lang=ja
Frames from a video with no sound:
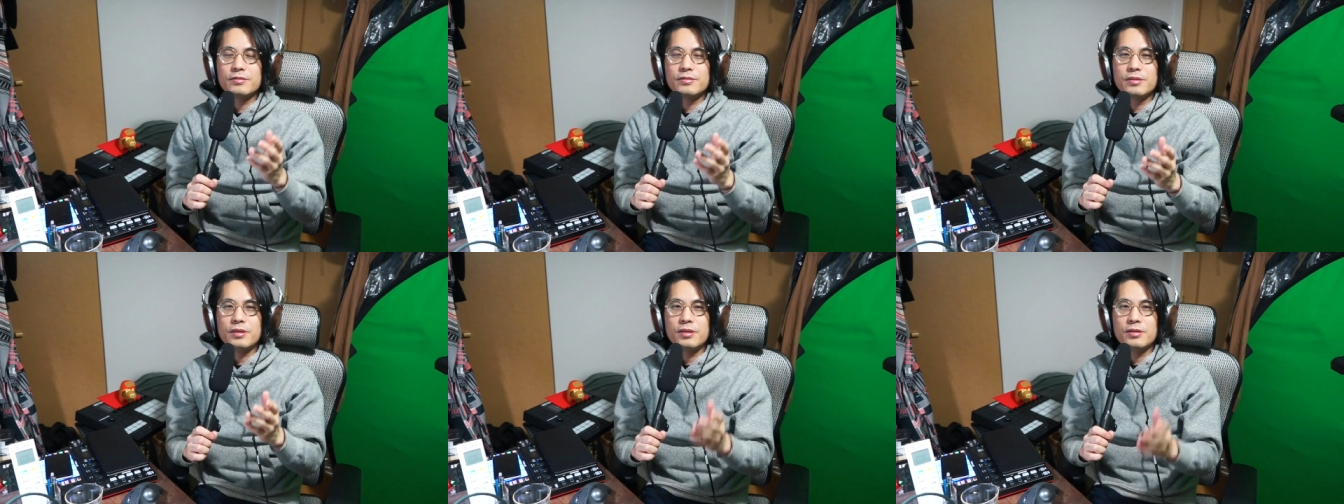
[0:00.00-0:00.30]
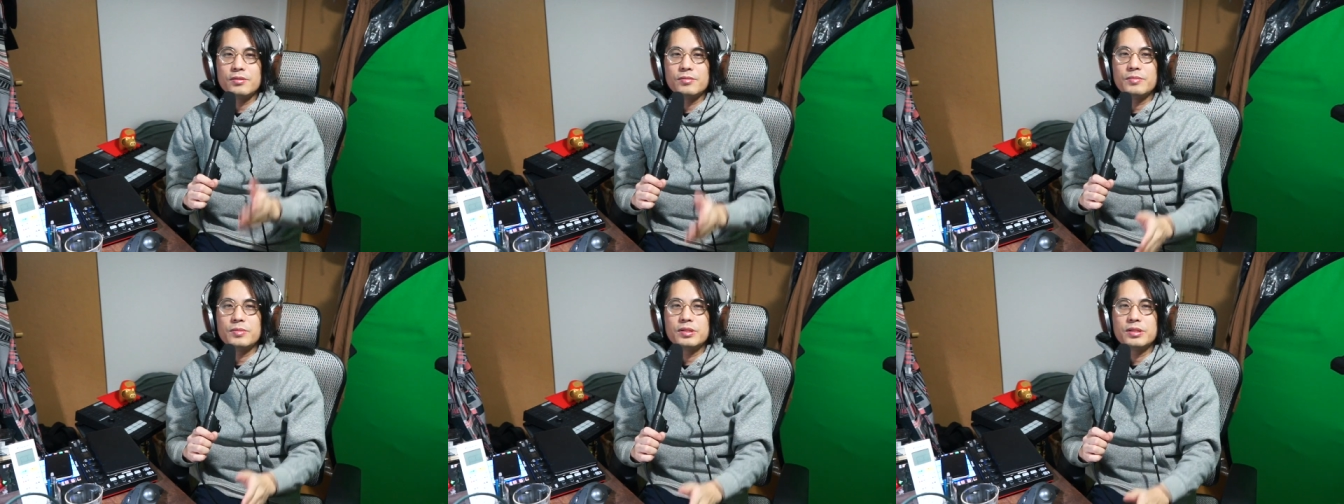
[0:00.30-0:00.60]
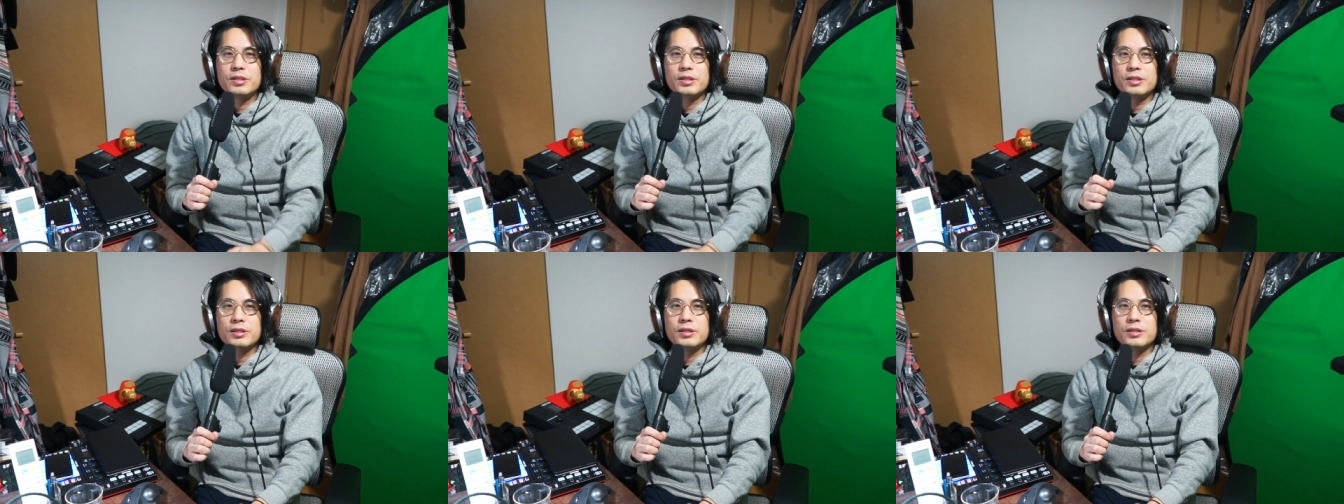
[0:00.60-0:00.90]
ていう
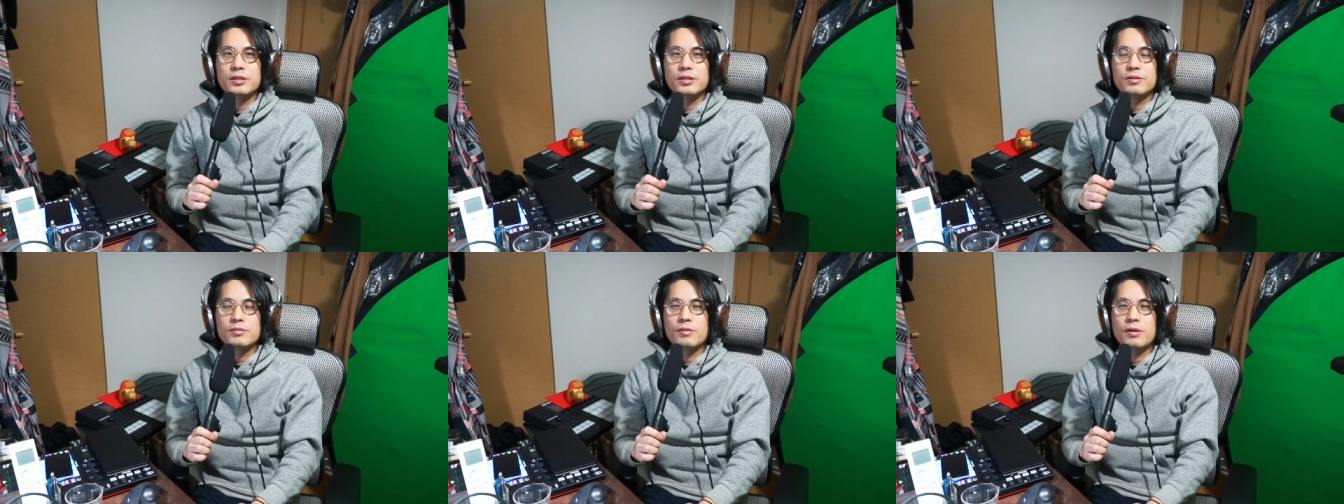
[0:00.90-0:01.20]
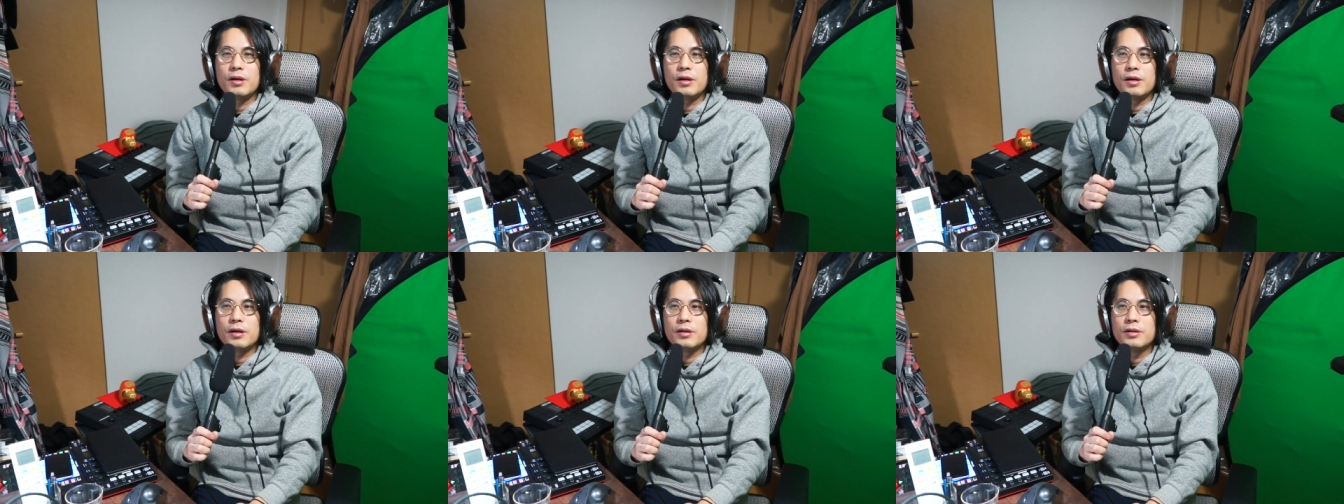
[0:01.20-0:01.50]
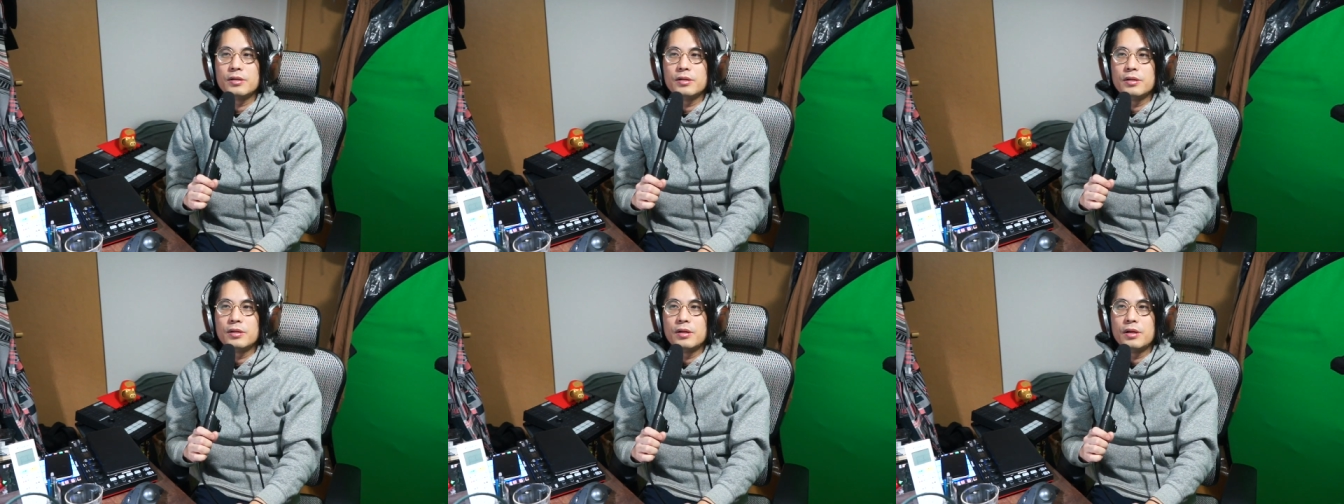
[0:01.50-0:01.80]
道は、
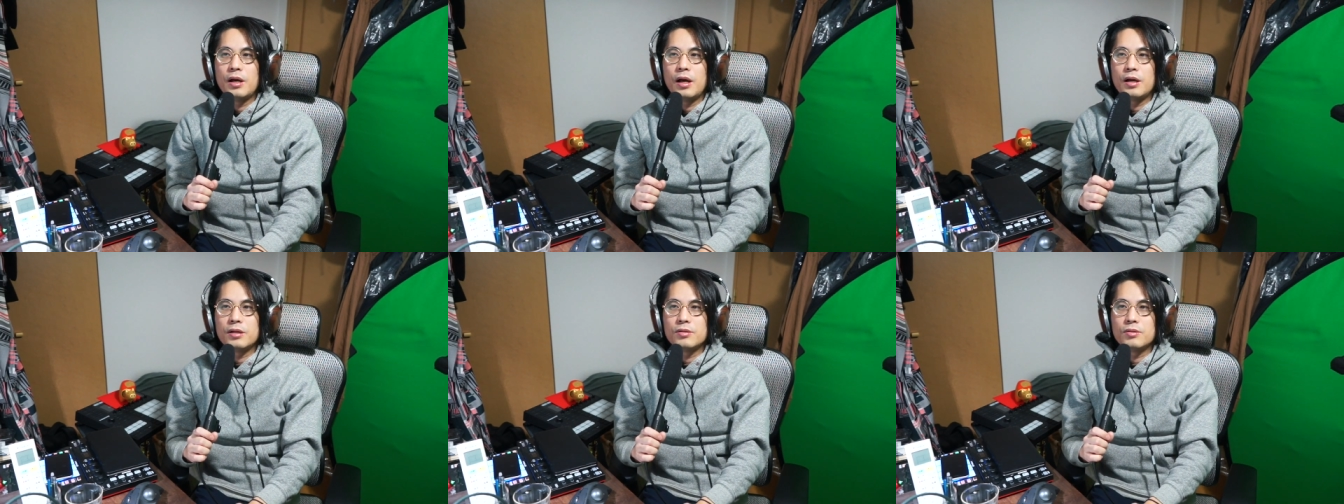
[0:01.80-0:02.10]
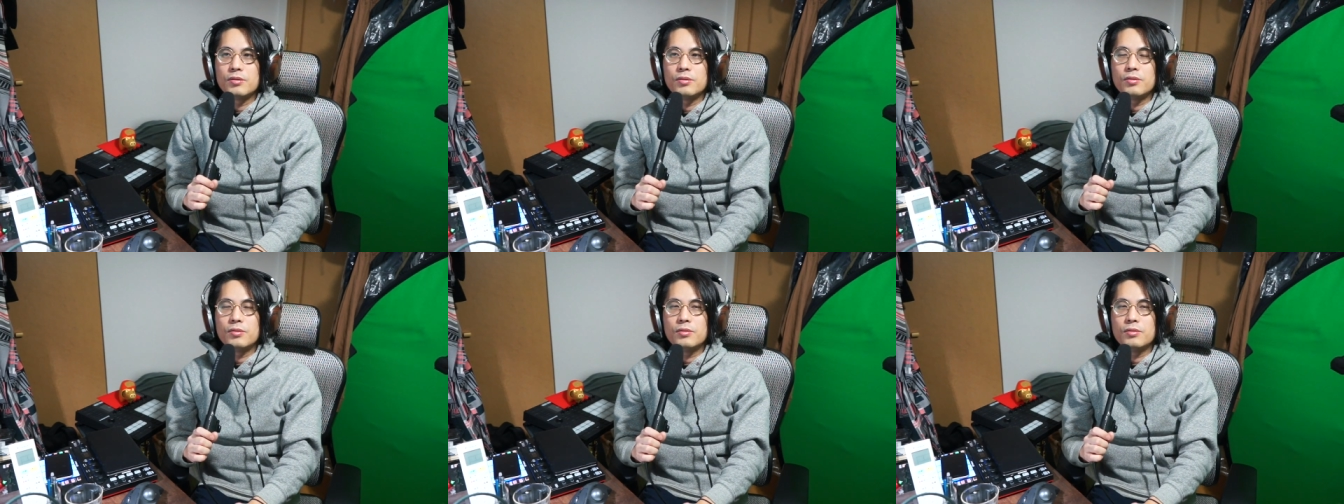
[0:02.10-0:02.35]
あの、